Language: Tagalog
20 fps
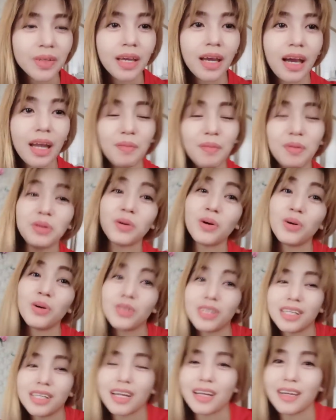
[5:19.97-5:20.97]
Alam mo yung
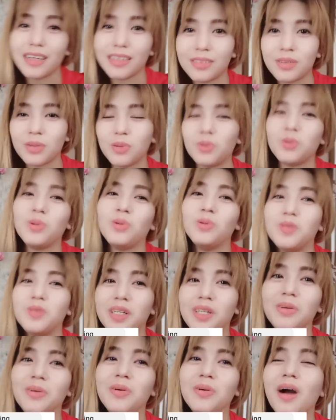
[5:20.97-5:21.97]
konti na lang tutulo na
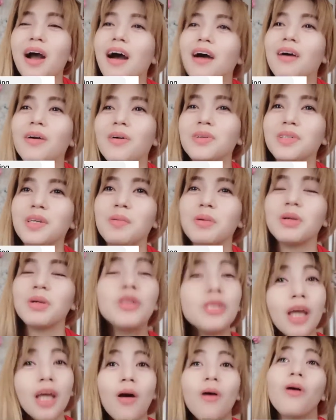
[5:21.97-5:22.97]
yung luha ko. Sabi ko,
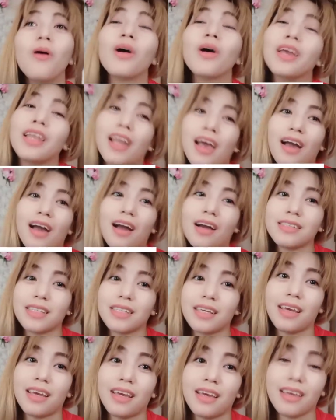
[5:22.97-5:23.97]
hindi okay lang
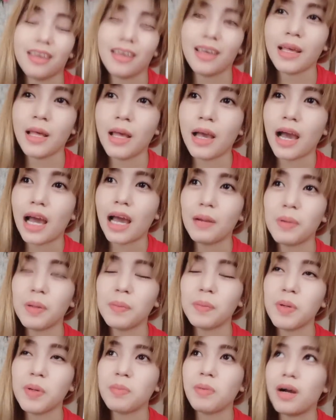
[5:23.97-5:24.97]
kasi alam mo
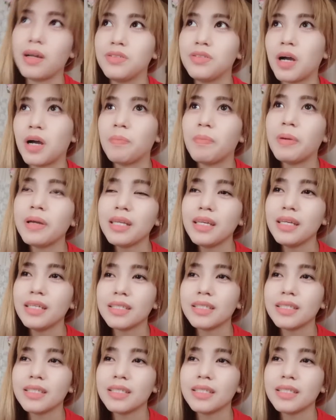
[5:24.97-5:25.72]
naman yung mga Japanese,